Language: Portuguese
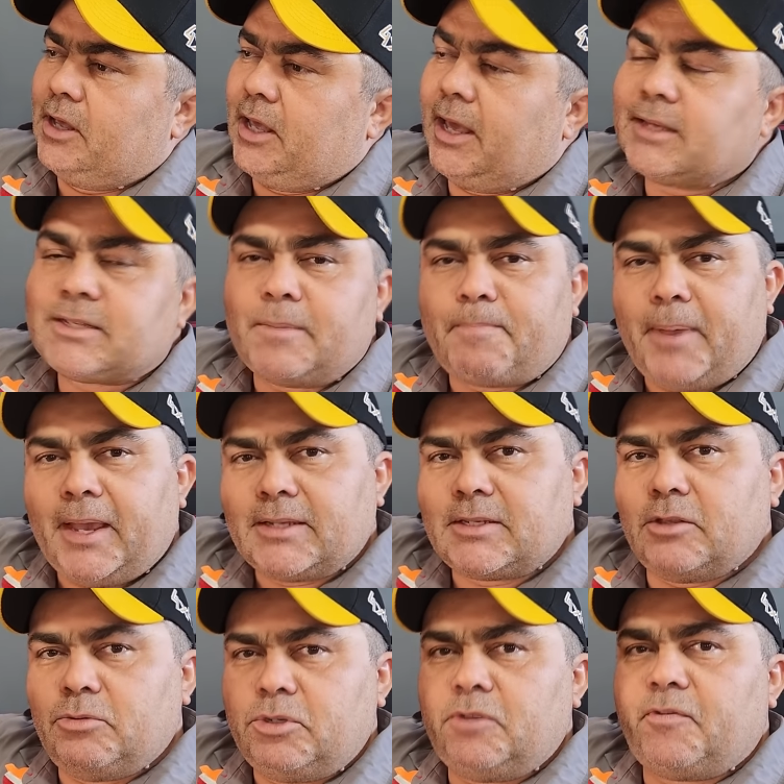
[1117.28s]
Essa
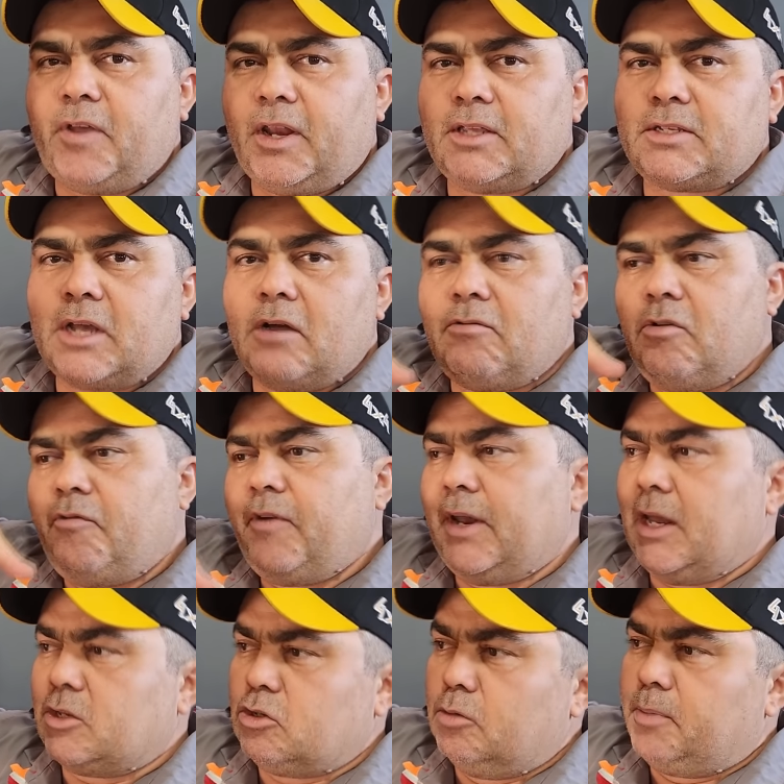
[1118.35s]
peça do diferencial, eu vou
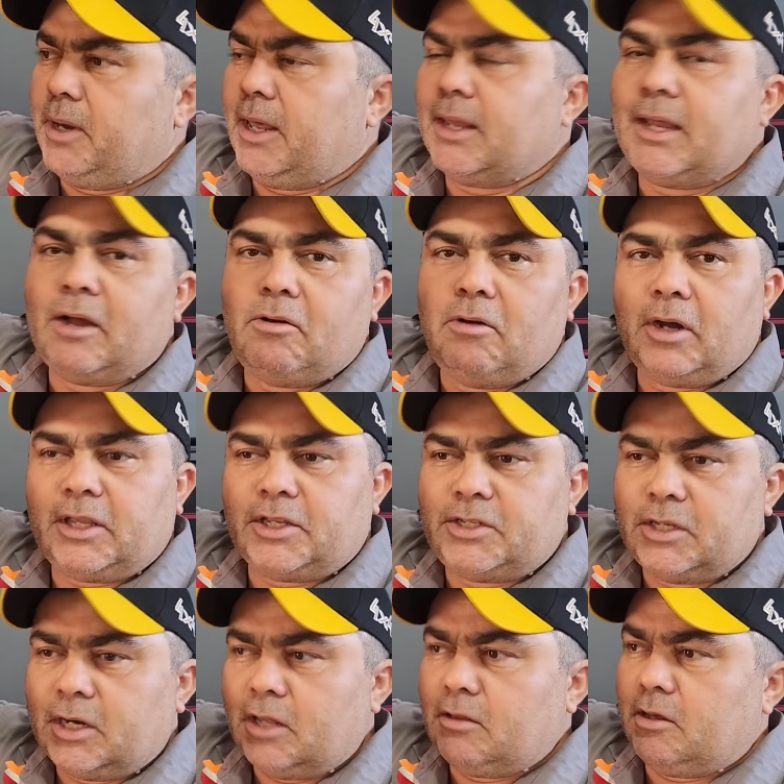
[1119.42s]
falar sobre ela agora,
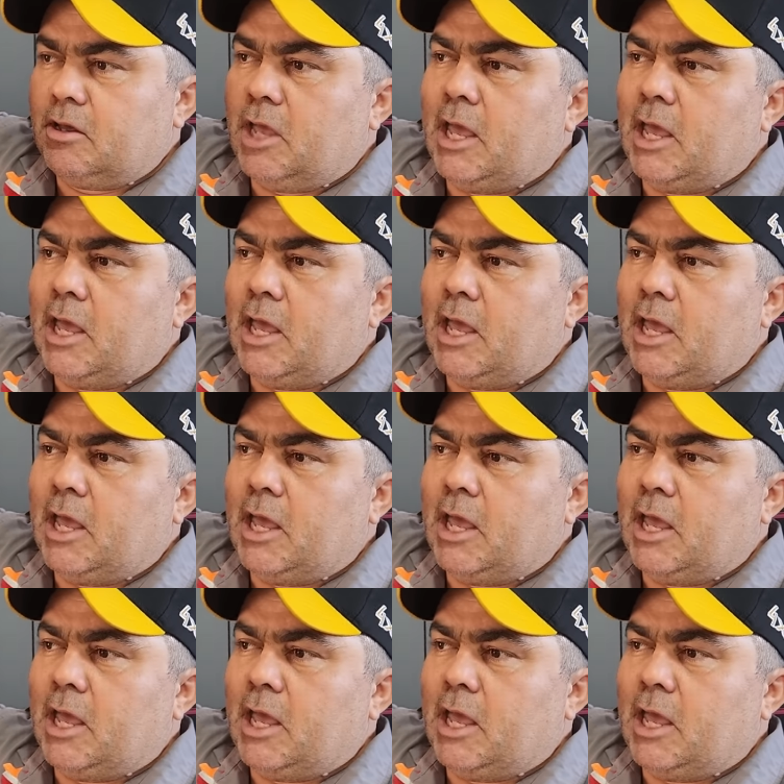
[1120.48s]
tirando aí.